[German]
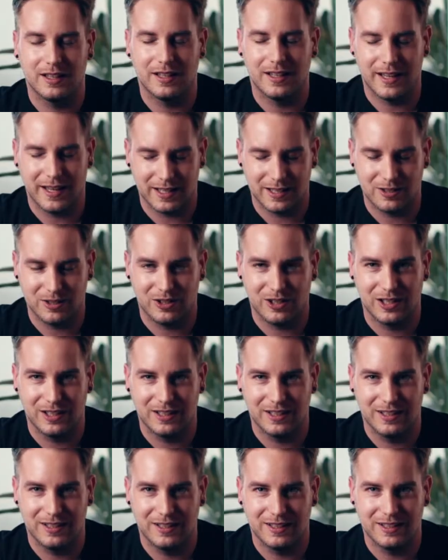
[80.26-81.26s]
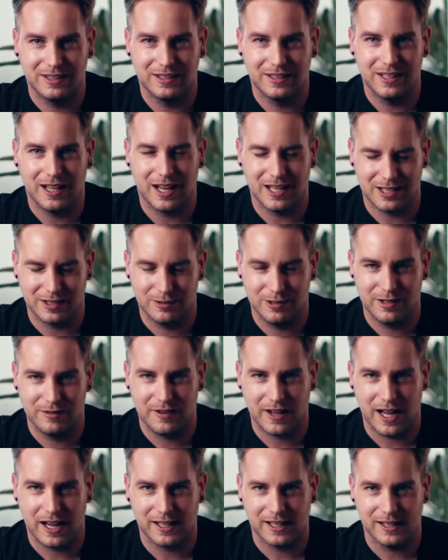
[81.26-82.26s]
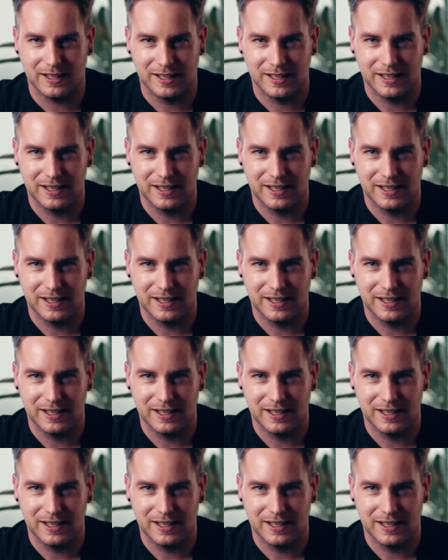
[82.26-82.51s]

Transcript: Hector, hast du die Frage.